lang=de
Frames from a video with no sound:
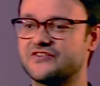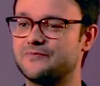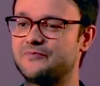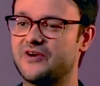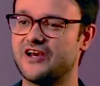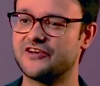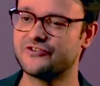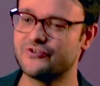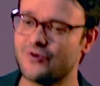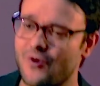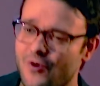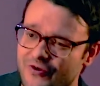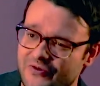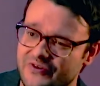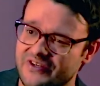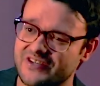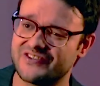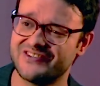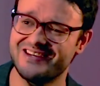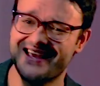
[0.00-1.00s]
ist eine Person
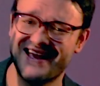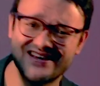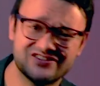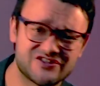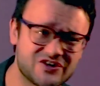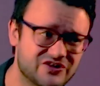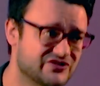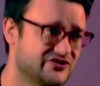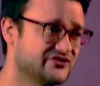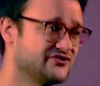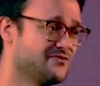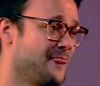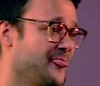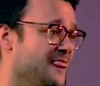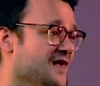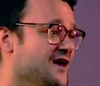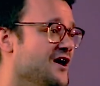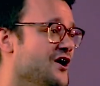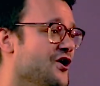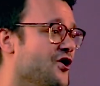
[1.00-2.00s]
und die ist Jesus.
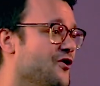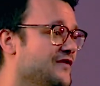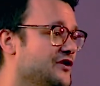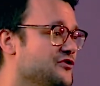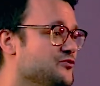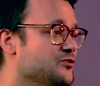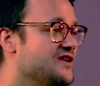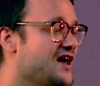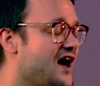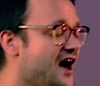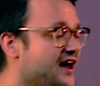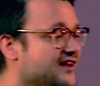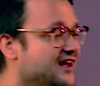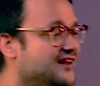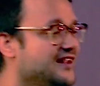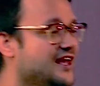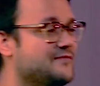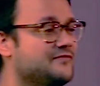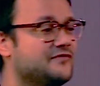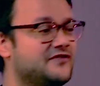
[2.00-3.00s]
Und wenn du Gnade
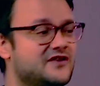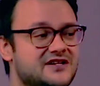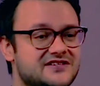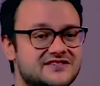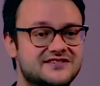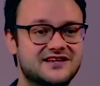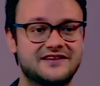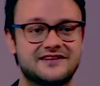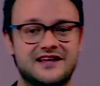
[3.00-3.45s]
erleben willst,